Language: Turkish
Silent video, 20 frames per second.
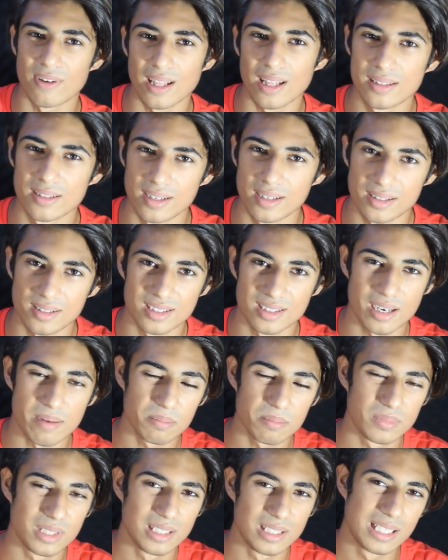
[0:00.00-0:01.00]
falan
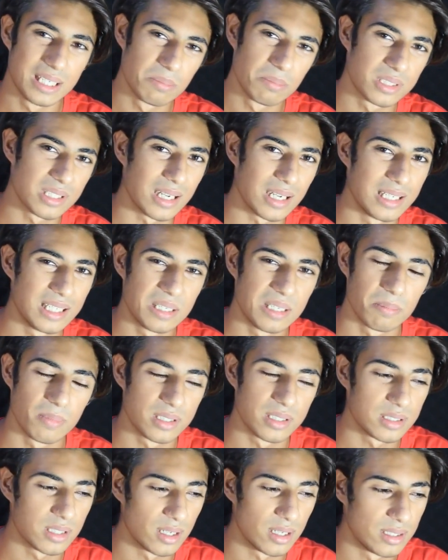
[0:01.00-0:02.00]
dinleteceğim. 20 saniye
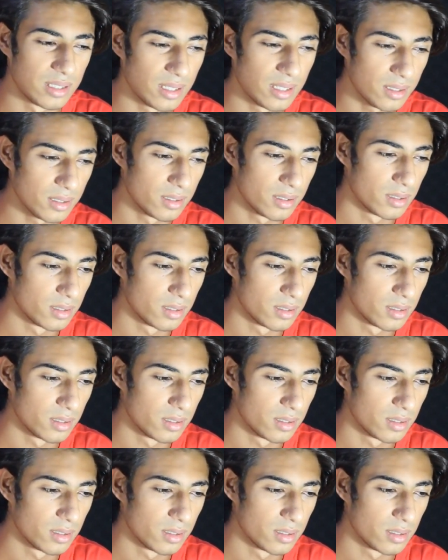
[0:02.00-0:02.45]
25 saniye.